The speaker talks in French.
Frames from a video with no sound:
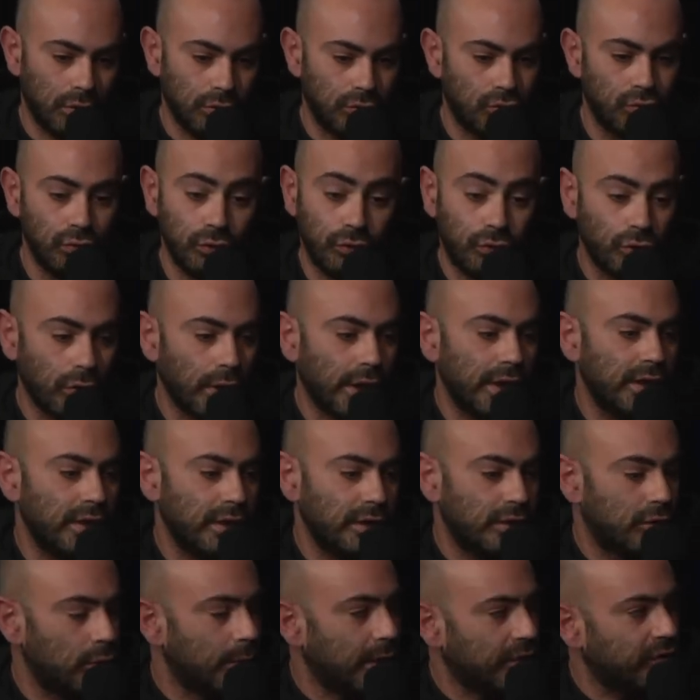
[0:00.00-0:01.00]
culturelle
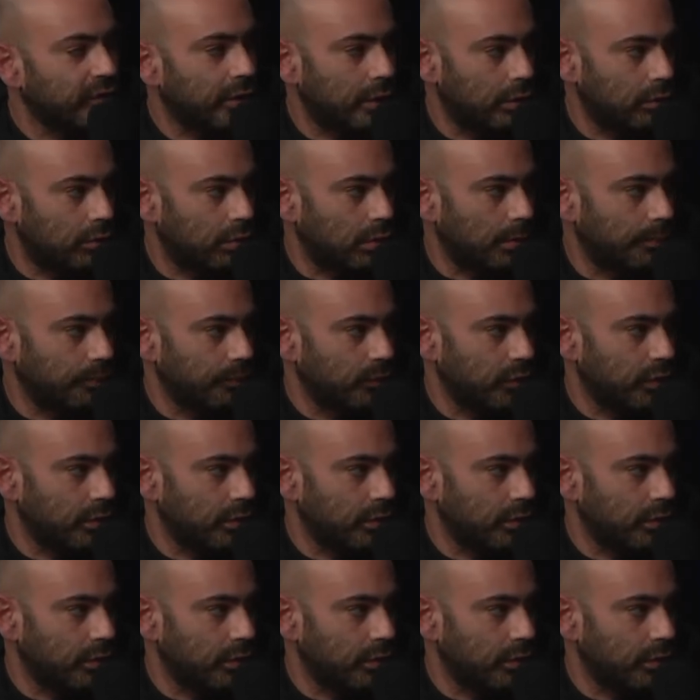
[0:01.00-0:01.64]
et commerciale. Quoi.